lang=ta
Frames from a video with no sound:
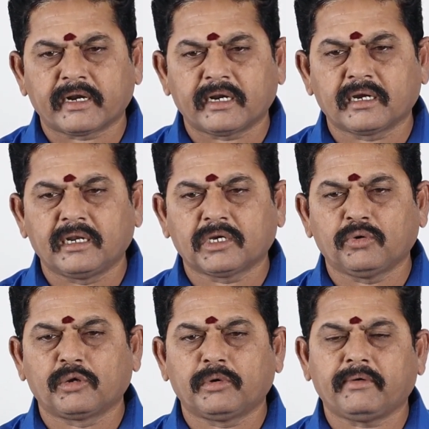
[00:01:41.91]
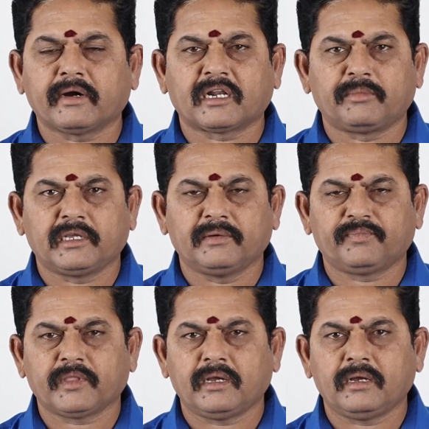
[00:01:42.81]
வருடங்களுக்கு ஒரு முறை வக்கரம் அடையும்